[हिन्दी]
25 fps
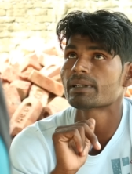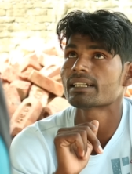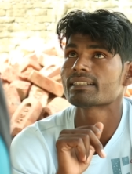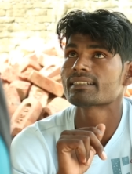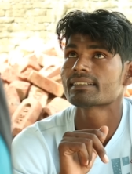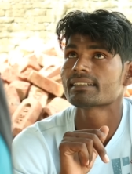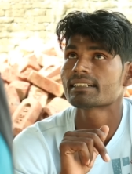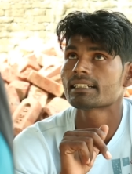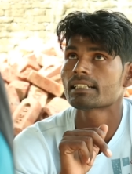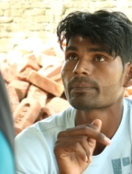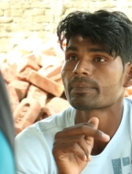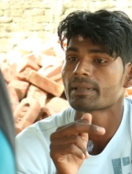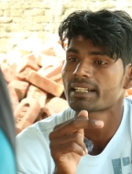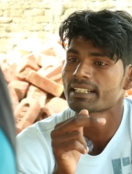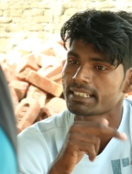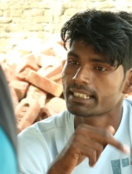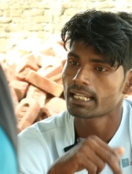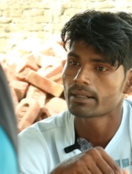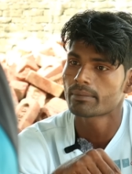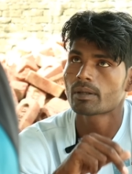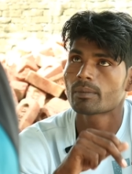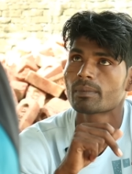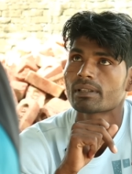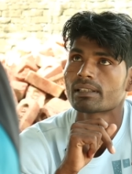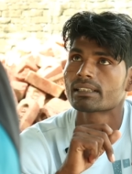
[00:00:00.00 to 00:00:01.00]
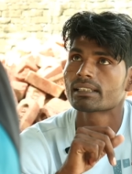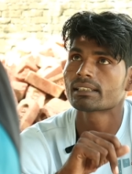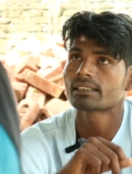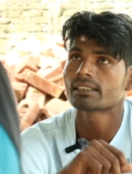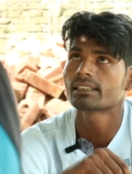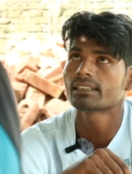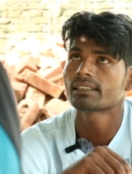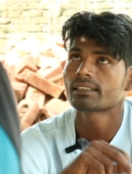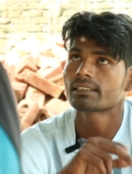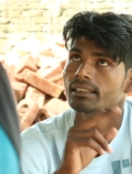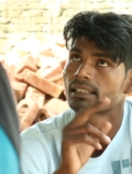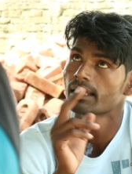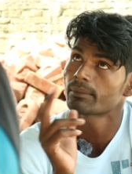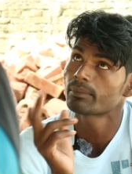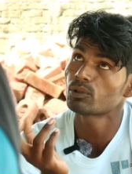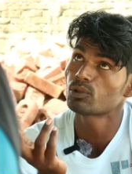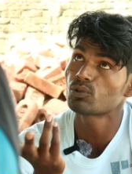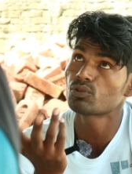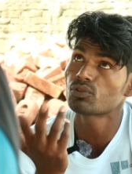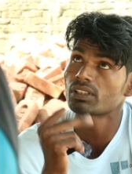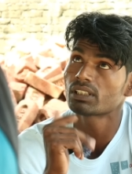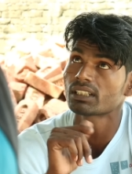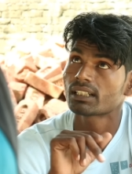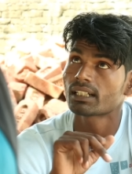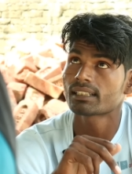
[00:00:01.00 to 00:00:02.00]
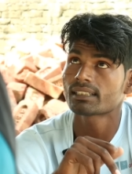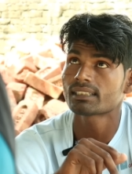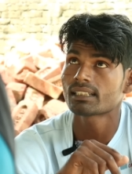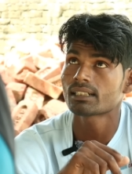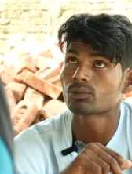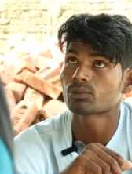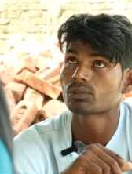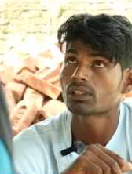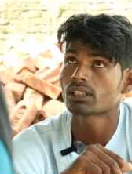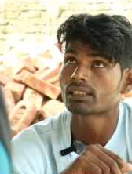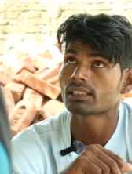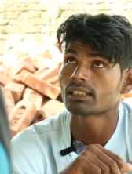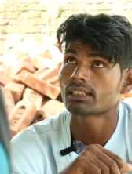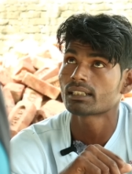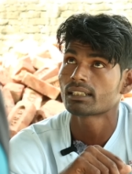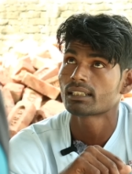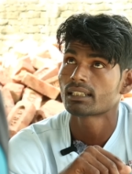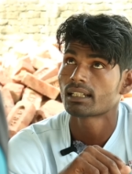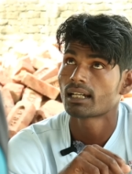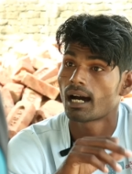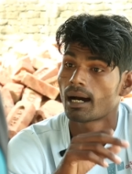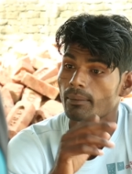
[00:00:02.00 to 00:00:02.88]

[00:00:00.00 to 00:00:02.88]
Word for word: पेंशन के पैसे हमें मिलते थे तभी उनसे खर्चा होता था